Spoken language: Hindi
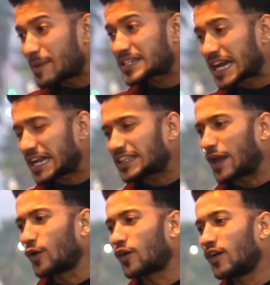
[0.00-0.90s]
बढ़ जाए ना
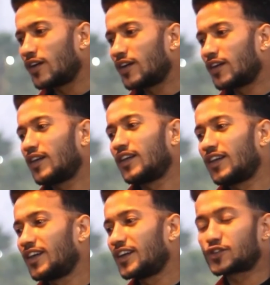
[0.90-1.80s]
ताल्लुक
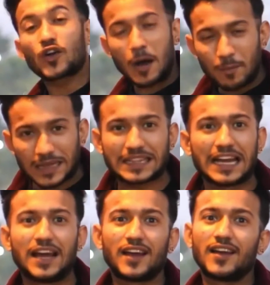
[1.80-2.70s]
तो गम
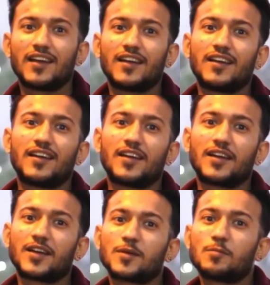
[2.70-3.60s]
मिलते हैं
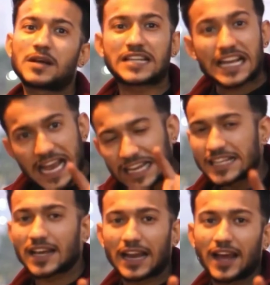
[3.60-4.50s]
बस एक यही
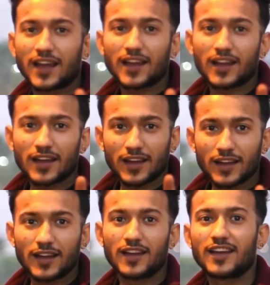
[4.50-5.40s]
रीजन है
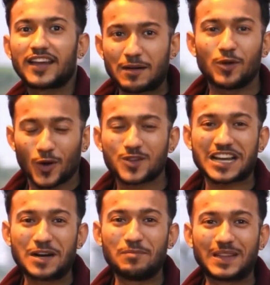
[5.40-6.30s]
कि हम लोगों
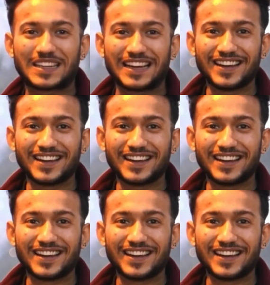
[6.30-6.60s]
से कम मिलते